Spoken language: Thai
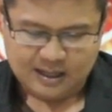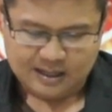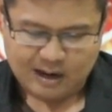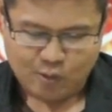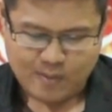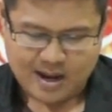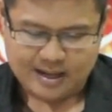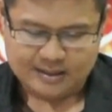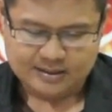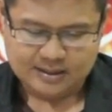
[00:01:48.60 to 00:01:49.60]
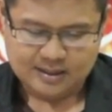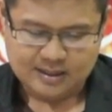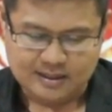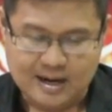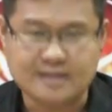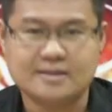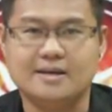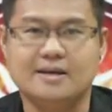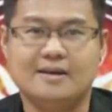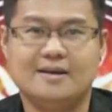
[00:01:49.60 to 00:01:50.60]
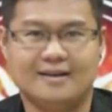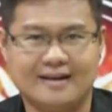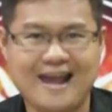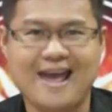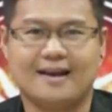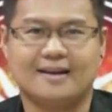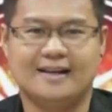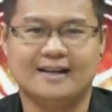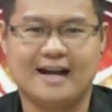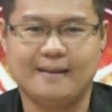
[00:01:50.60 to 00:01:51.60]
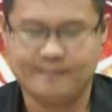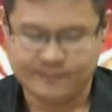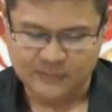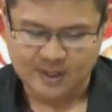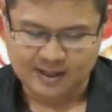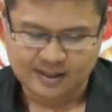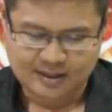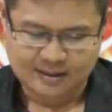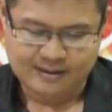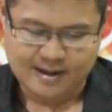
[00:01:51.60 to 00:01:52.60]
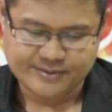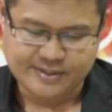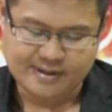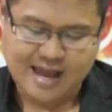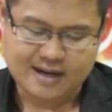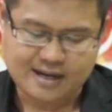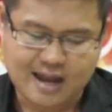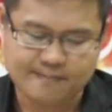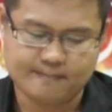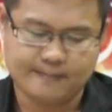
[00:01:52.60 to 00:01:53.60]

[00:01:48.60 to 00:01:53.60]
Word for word: เรามากันที่ราศีแรกนะครับนะราศีแรกนะครับ